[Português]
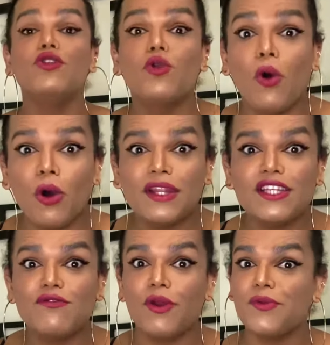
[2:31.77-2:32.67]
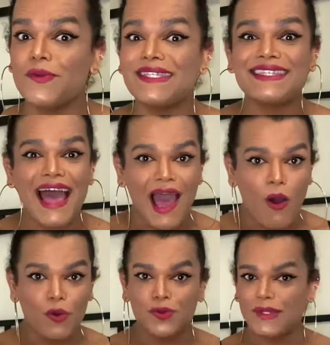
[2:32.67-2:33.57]
Todas foram do
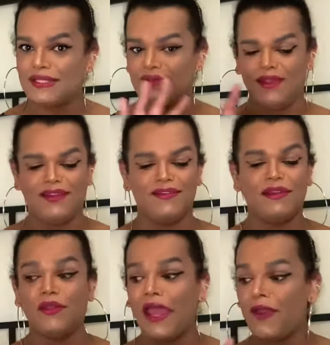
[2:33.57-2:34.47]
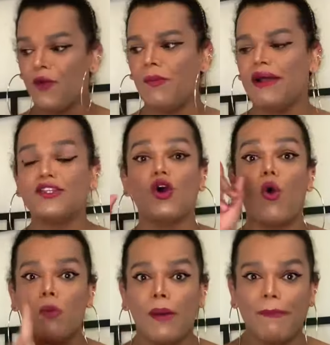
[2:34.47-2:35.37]
saldo, assim, nenhuma.
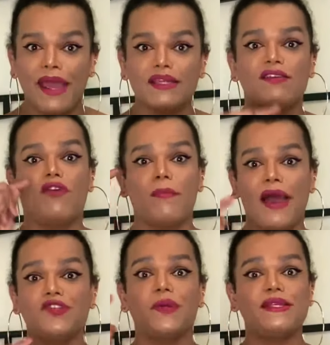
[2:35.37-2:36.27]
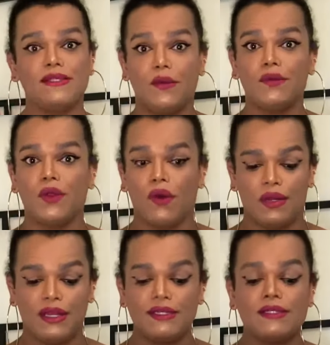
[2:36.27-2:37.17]
Só uma peça foi mais do que 5
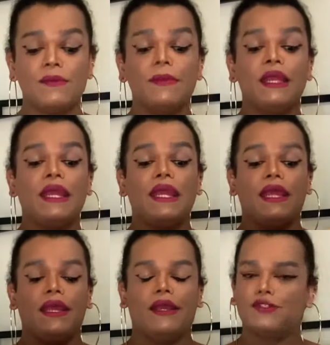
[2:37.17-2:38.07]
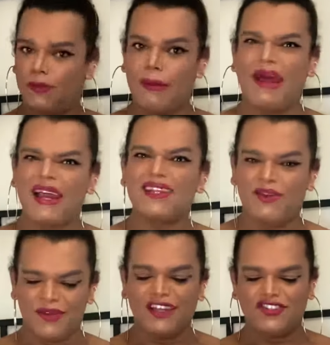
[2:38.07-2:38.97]
dólares. Super
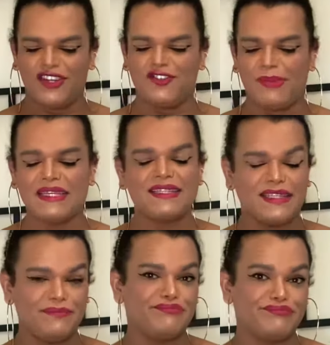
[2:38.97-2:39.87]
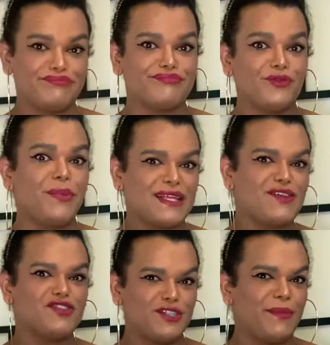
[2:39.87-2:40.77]
baratinho, né, gente? Mas assim, no
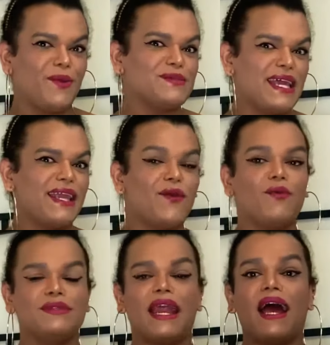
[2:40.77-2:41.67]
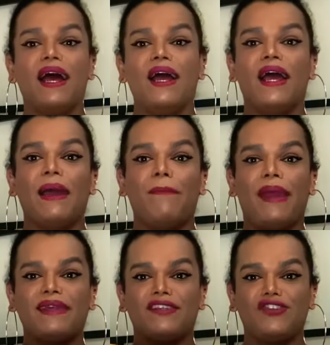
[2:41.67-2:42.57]
Brasil a gente também consegue encontrar
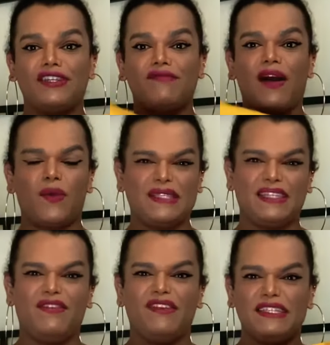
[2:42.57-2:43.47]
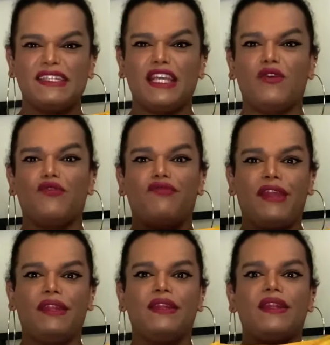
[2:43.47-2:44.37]
peças nesse valor, assim, de 25,
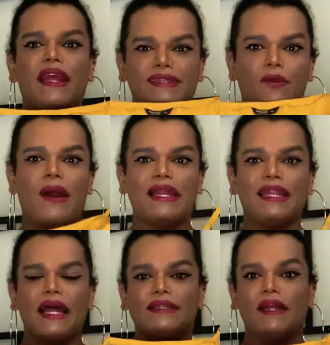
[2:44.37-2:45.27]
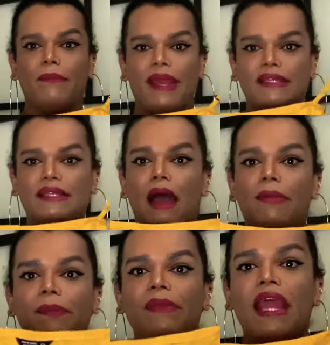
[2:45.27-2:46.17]
20, nessa qualidade também,
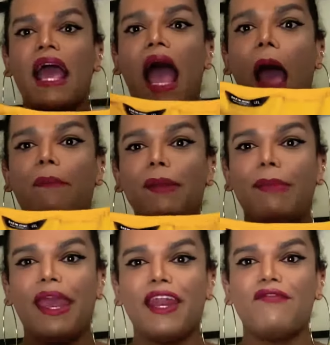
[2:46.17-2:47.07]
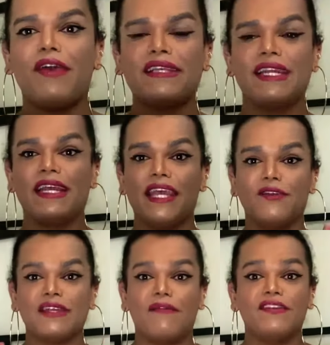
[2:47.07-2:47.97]
sabe? A primeira foi essa daqui, que eu
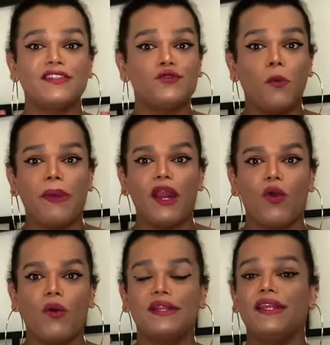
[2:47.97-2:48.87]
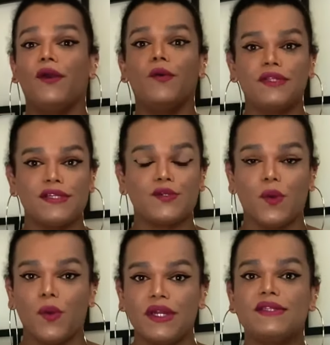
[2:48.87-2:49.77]
estava super louca, tinha outras
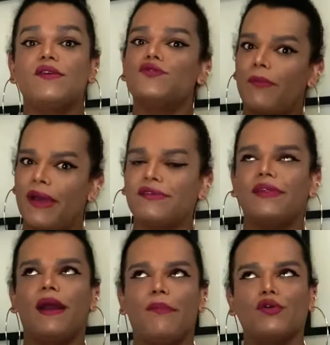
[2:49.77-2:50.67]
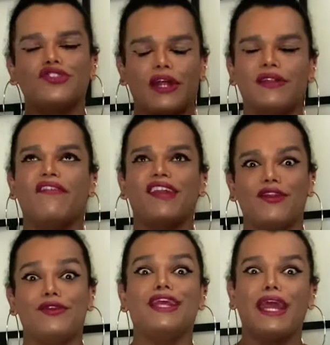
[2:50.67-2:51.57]
cores. Se eu soubesse, eu tinha apostado. Na verdade,
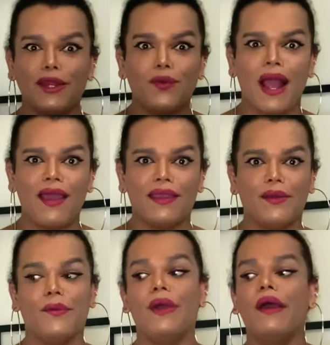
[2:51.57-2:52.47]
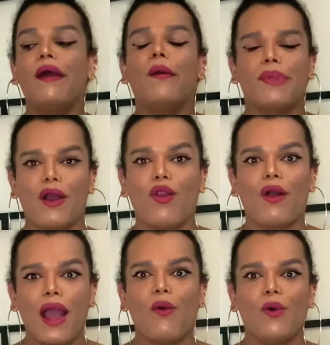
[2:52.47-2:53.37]
eu tirei do carrinho pra
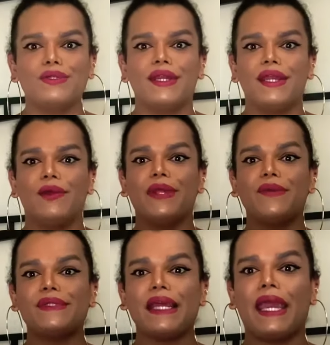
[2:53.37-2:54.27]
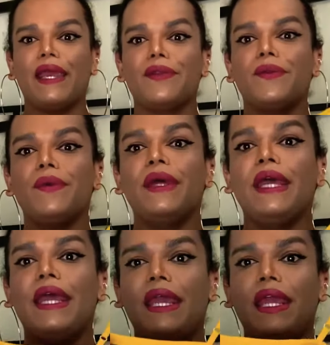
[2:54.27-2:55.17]
colocar outra que não deu certo.
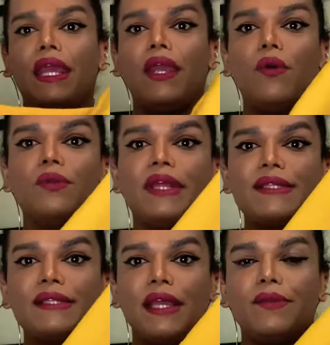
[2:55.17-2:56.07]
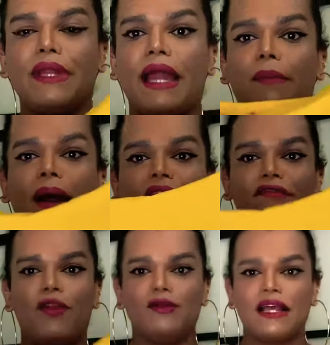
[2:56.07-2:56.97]
E o tecido dela
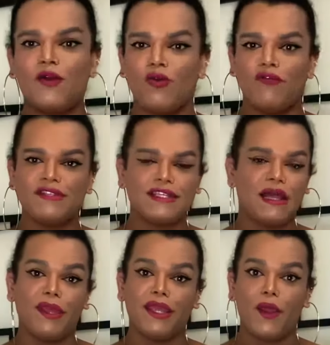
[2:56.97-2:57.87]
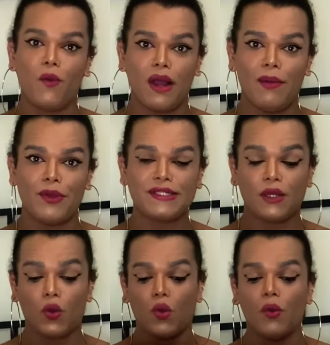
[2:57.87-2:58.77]
maravilhoso, a cor, vocês sabem que eu amo essa
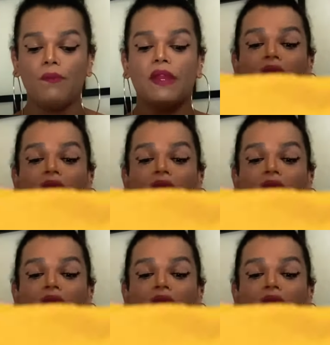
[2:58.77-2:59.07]
cor.